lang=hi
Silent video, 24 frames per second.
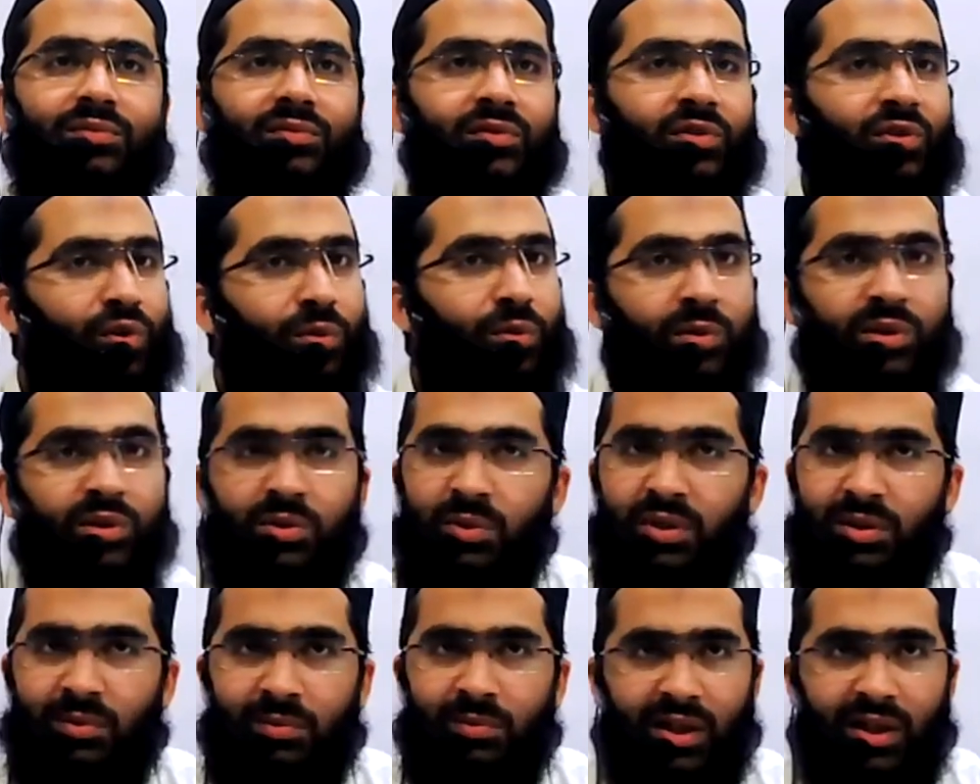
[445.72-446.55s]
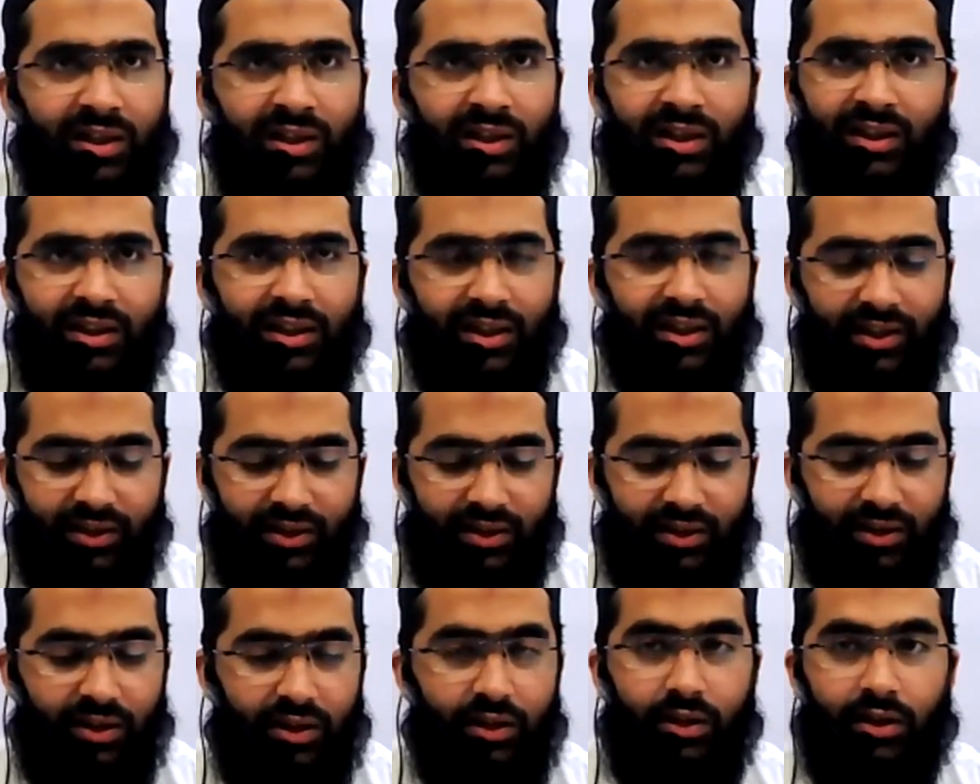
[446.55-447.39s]
तुम इस पे ईमान नहीं लाए
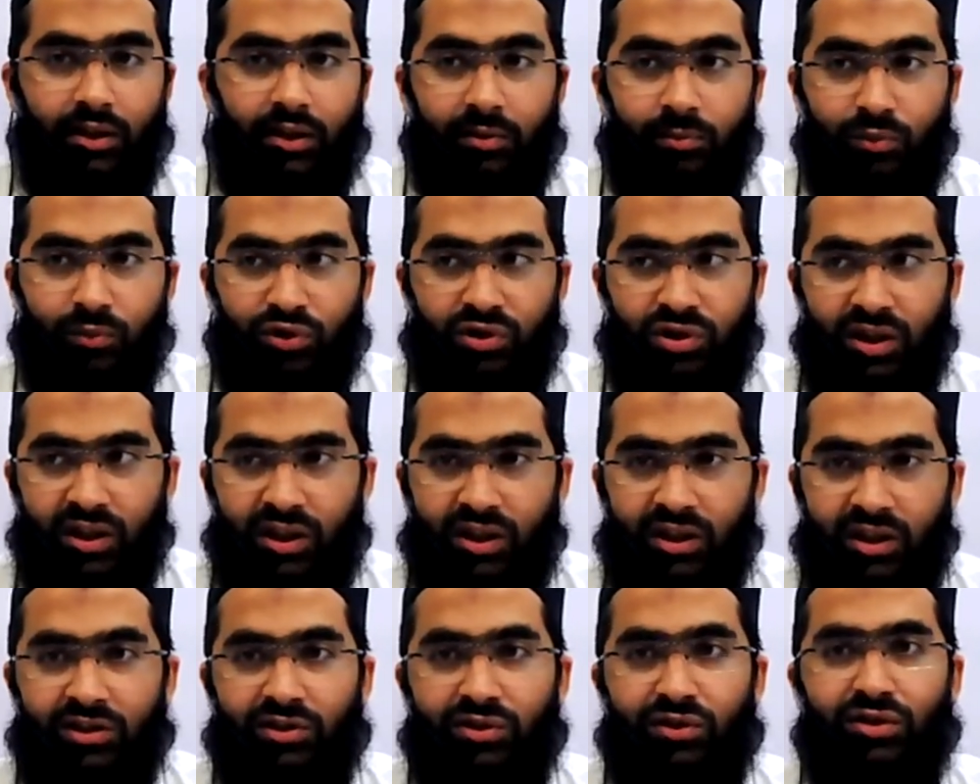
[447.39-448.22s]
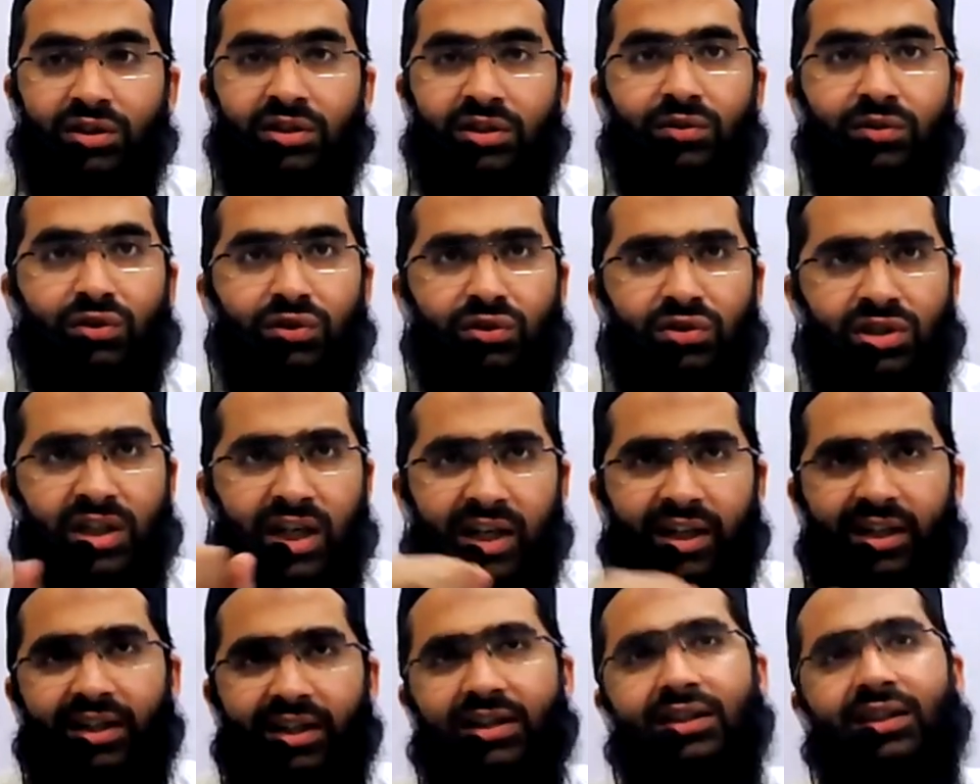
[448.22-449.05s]
मुशरकिन जो थे वो तो
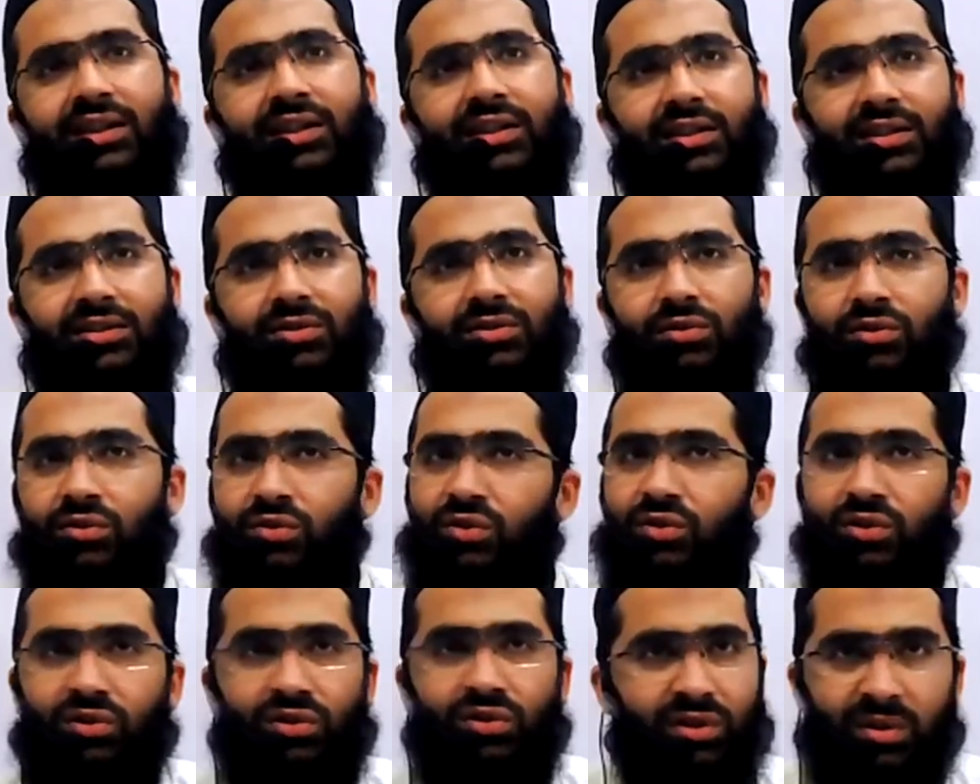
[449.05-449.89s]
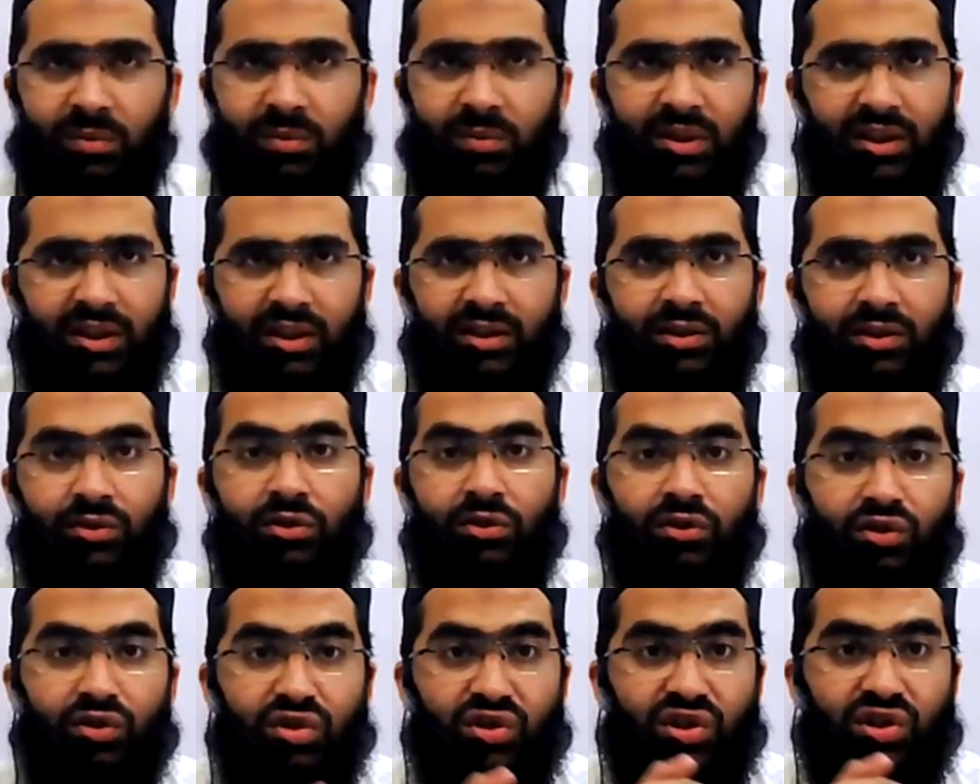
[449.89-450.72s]
जाहिल थे उनको तो नहीं पता था
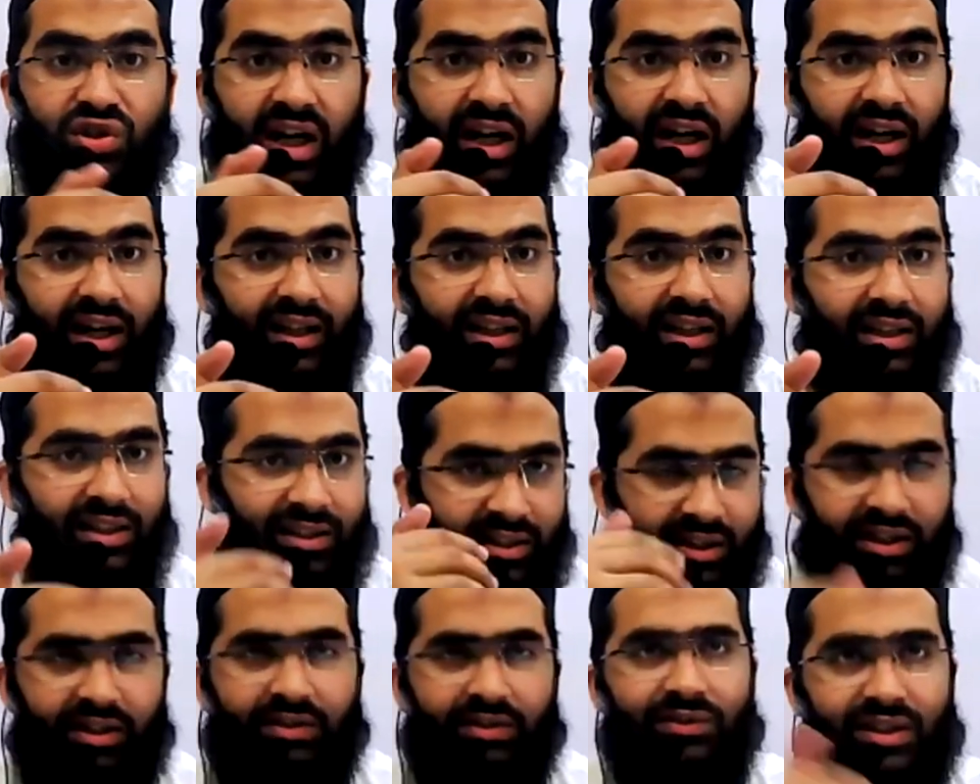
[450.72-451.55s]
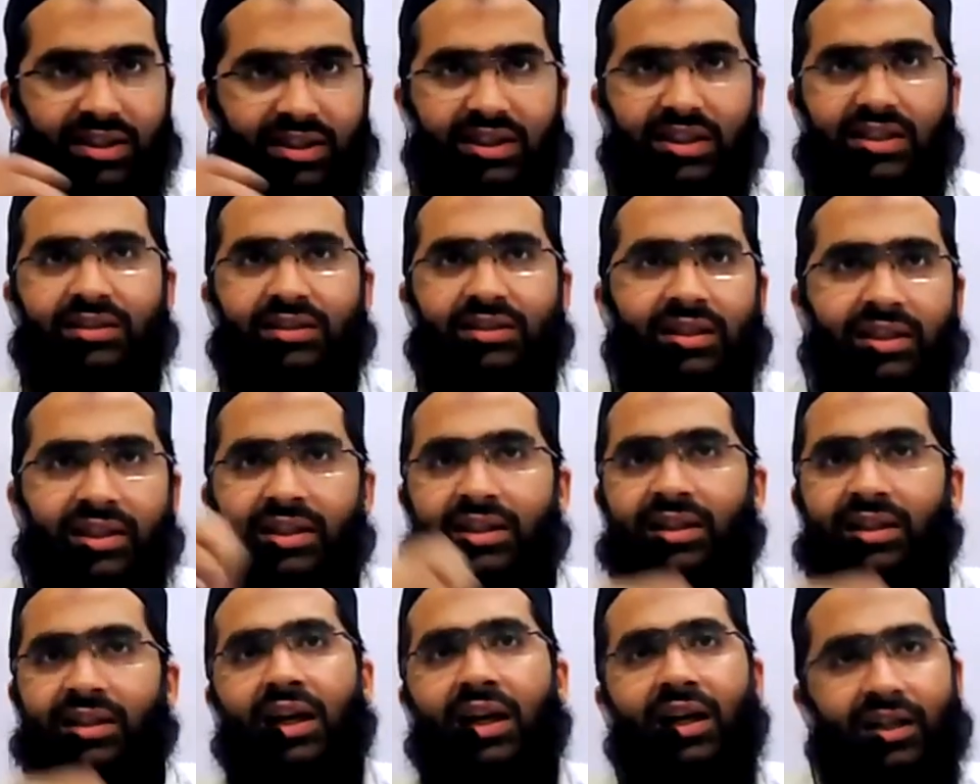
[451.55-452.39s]
उन्होंने तो जहालत की वजह से
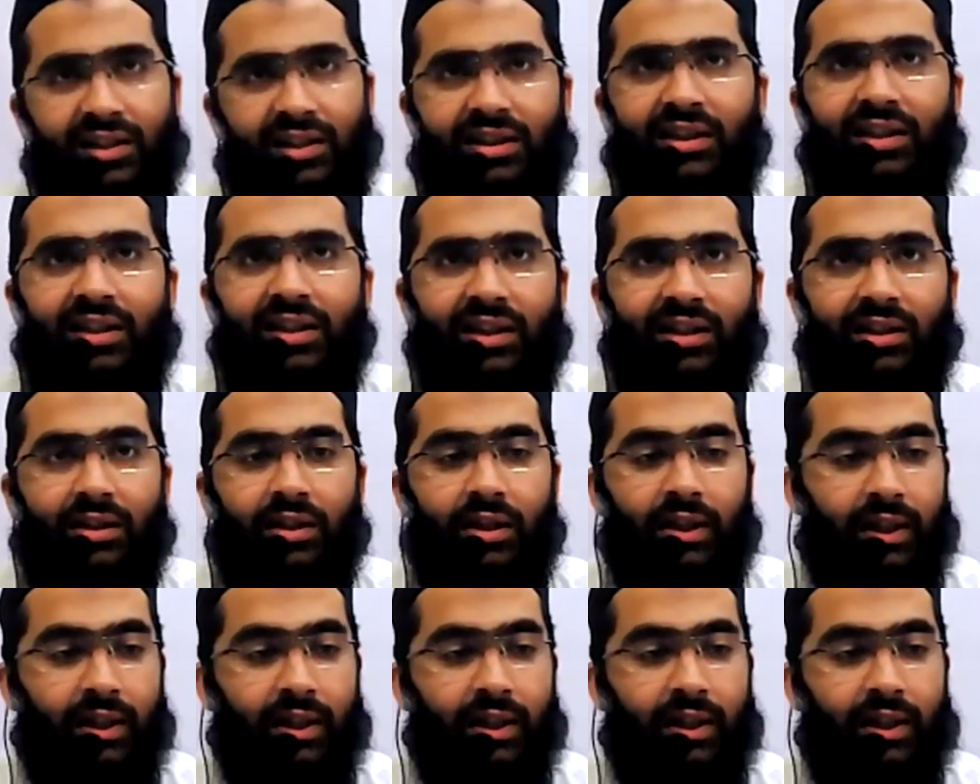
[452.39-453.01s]
इनकार किया